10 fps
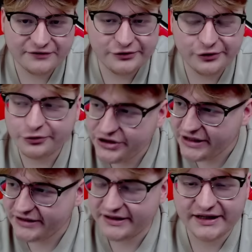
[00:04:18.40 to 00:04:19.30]
w którą
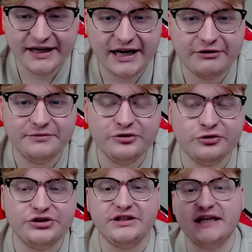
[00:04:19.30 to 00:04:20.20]
nigdy nie grałem,
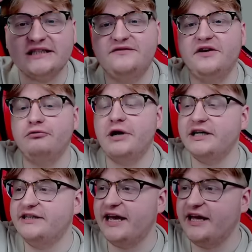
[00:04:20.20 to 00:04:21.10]
nosi nazwę Where
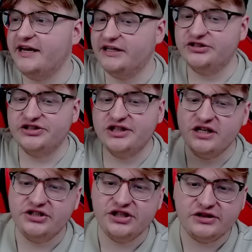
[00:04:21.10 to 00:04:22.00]
Taken, czyli
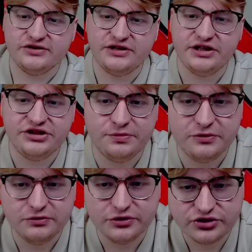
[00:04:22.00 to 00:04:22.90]
gdzie to zdjęcie
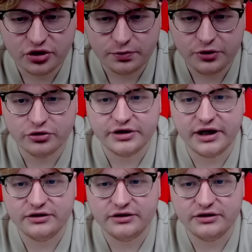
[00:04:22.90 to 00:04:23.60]
było zrobione.